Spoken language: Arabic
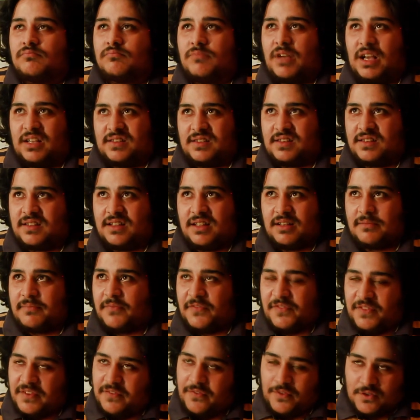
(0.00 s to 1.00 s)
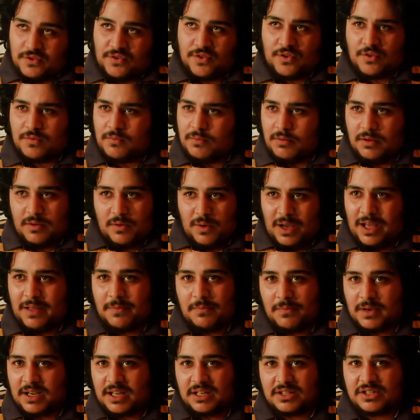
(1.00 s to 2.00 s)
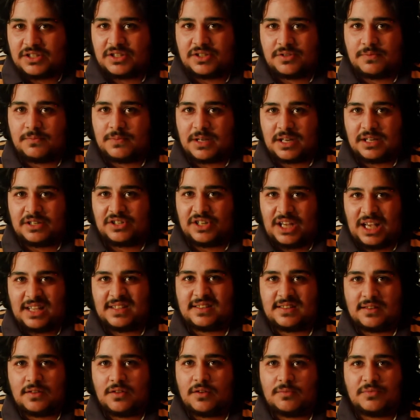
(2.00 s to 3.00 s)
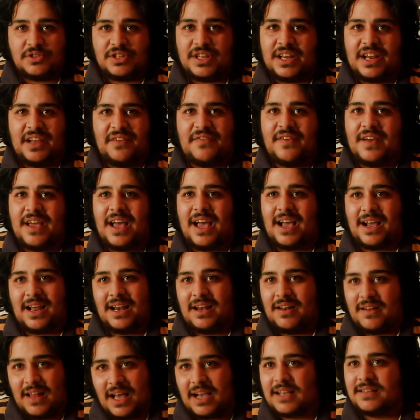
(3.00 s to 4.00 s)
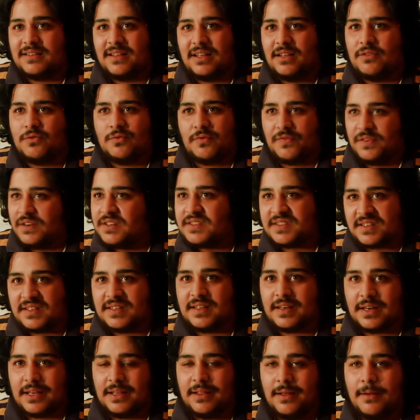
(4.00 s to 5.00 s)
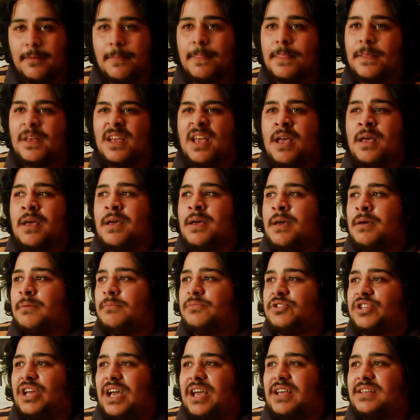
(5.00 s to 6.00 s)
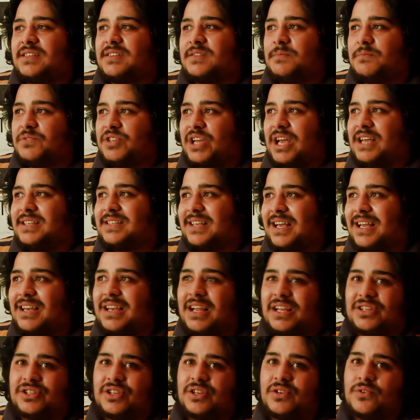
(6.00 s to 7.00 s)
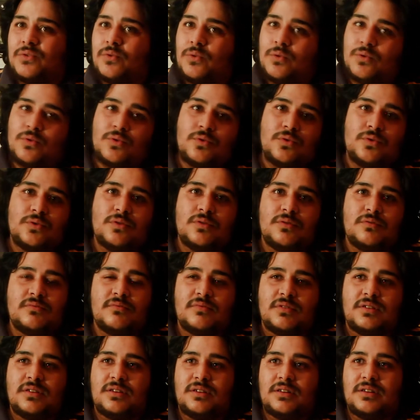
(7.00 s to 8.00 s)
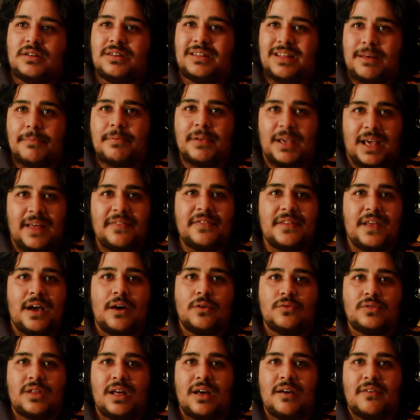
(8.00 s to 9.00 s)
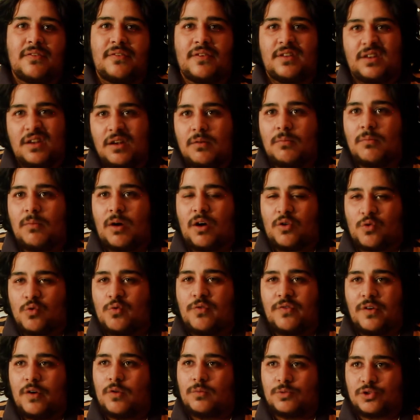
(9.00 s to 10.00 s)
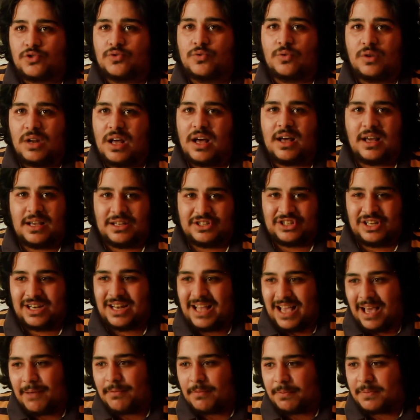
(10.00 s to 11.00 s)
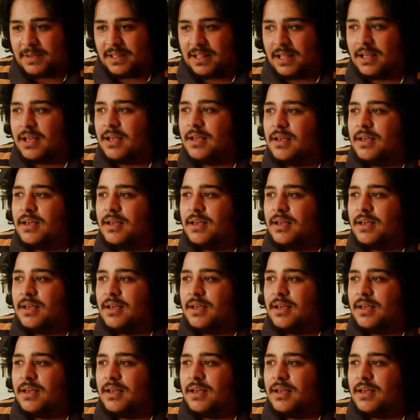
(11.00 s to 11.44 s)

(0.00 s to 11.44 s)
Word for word: حسيت ان في فترات ما الواحد ما كانش ما كانش حاسس ان انا مش ناجح في اي حاجه الحاجه ديت وفي ناس كتير كده مش عايز مش عايز اغني عشان يقولوا ان ده بيغني او ده فنان معروف او مشهور لا عشان انا حابب كده